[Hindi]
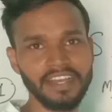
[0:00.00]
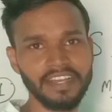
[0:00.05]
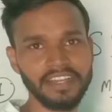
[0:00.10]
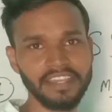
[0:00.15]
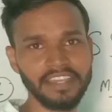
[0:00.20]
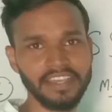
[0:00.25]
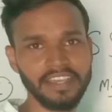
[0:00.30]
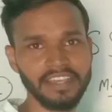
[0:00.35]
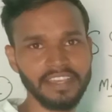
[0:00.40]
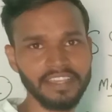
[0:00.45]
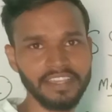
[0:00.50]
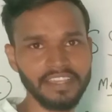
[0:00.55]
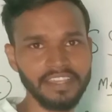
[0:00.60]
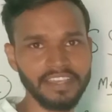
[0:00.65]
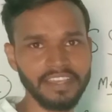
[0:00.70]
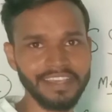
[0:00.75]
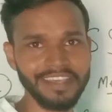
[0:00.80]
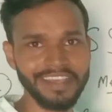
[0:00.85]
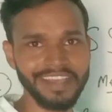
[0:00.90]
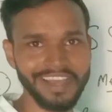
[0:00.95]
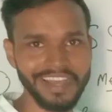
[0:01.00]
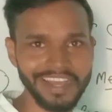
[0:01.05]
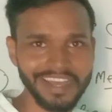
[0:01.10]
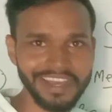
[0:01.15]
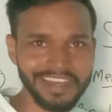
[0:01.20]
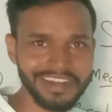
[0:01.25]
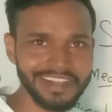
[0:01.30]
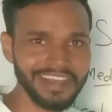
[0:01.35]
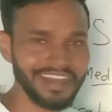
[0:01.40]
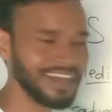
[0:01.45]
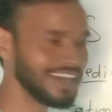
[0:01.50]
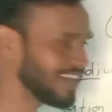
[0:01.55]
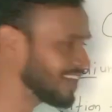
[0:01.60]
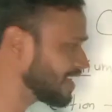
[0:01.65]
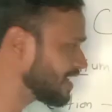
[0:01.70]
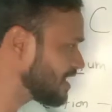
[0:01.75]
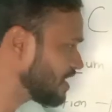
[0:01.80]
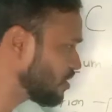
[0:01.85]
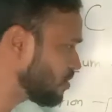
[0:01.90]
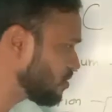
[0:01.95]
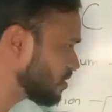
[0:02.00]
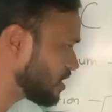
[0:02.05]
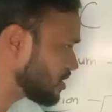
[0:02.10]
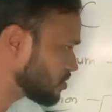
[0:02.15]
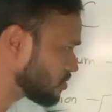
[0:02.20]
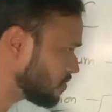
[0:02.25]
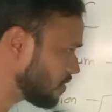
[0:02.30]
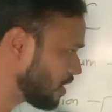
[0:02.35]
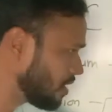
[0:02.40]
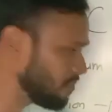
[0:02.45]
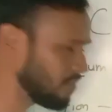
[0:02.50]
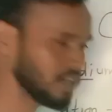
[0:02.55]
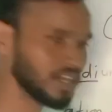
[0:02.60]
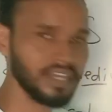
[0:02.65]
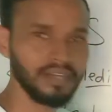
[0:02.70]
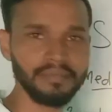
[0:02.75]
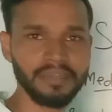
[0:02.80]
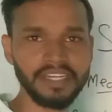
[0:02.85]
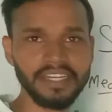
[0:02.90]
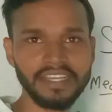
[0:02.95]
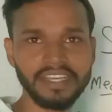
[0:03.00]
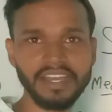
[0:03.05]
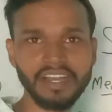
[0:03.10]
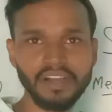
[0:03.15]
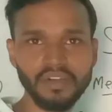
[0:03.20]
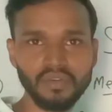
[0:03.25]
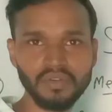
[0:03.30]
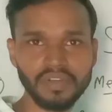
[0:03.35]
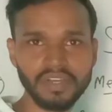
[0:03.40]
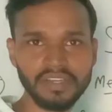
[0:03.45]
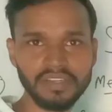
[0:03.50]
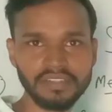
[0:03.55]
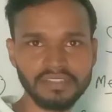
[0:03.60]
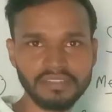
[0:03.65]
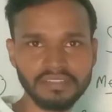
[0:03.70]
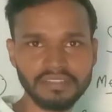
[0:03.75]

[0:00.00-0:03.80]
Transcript: कहा गया है अगर कहा गया होगा तो वहाँ बगल में लिखा होगा